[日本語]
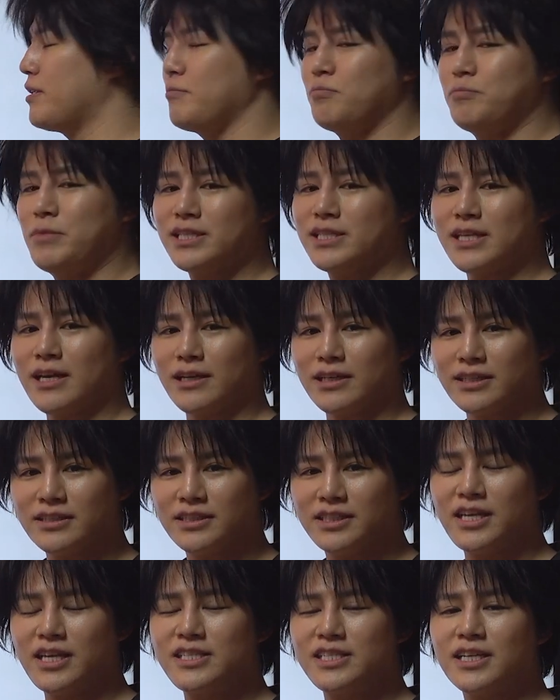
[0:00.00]
皆さん、
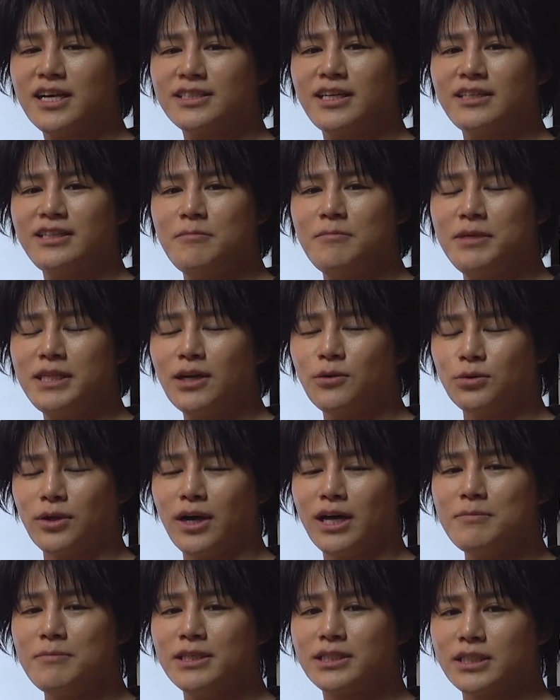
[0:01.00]
政治家さんで見たこと
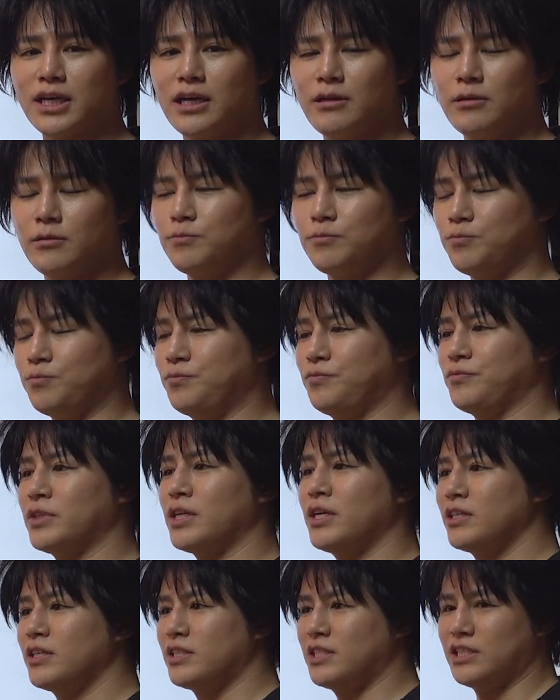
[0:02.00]
ありますかうん、
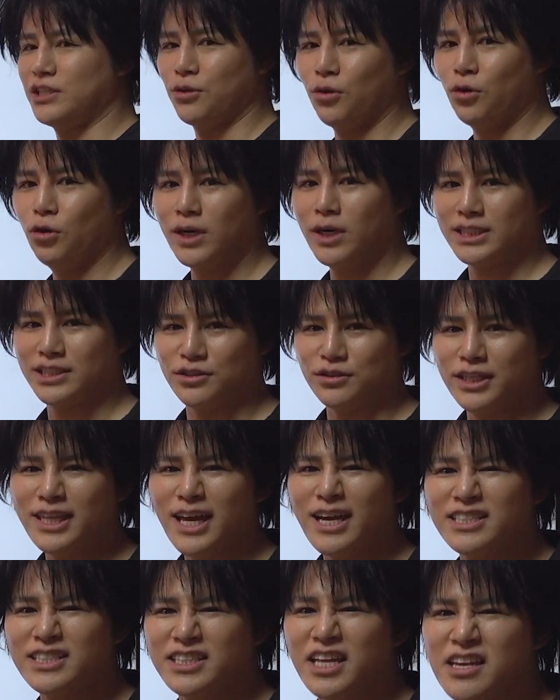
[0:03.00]
地方は衰
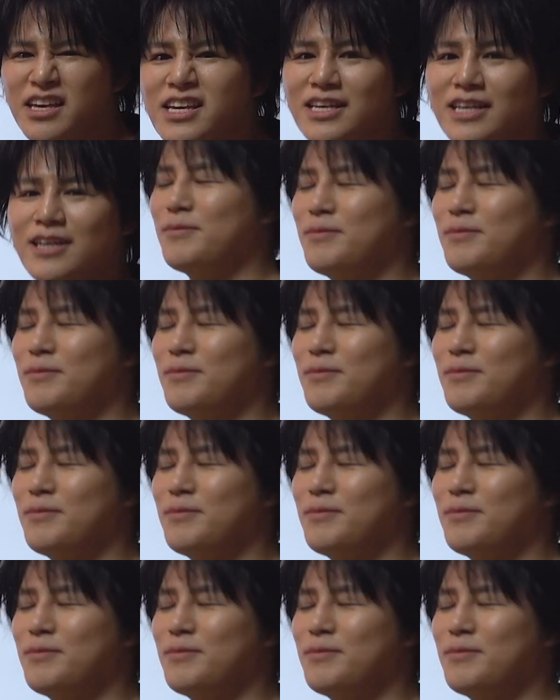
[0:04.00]
退していい。